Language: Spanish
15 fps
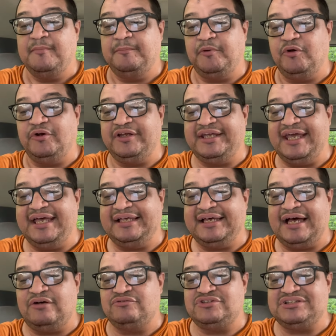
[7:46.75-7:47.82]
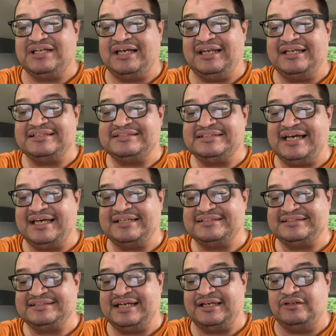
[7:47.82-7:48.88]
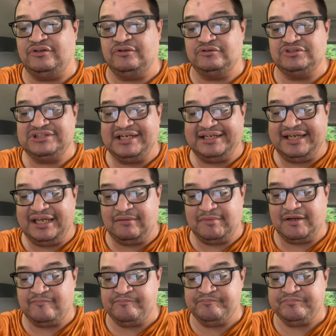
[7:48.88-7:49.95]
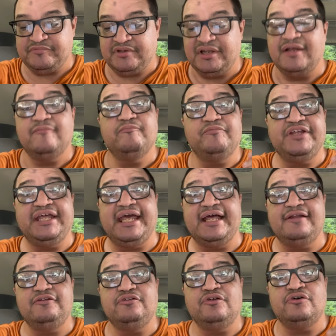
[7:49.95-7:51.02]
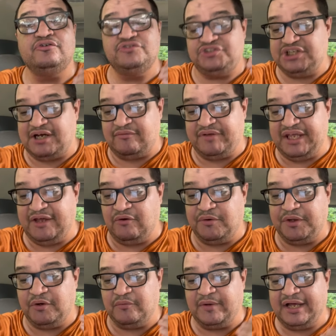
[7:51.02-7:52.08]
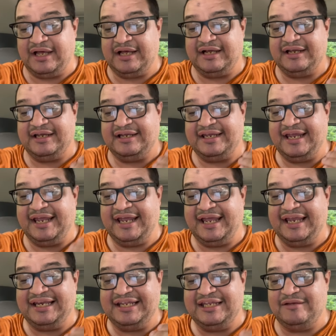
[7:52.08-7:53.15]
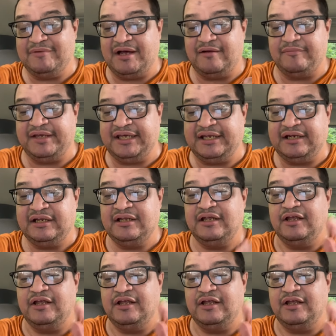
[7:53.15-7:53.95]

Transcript: ¿Por qué causa la zarza no se quema? Viendo ya veo oh Jehová que él iba a ver,